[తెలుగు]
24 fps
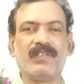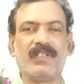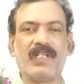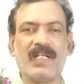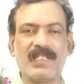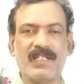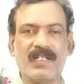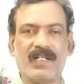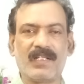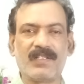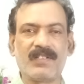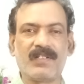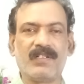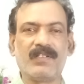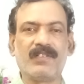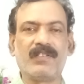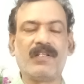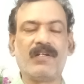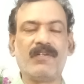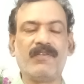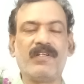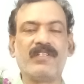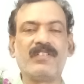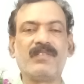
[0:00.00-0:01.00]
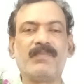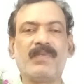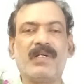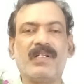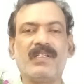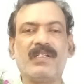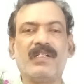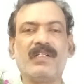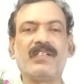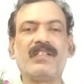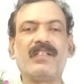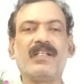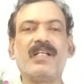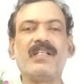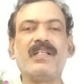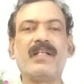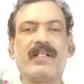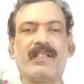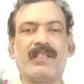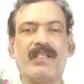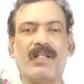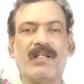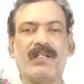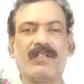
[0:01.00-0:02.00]
దేశ రక్షణ తెలుగుదేశం పార్టీకి ఏం
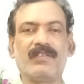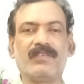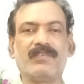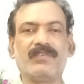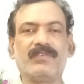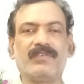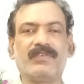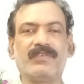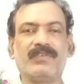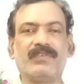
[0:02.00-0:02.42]
చేస్తారు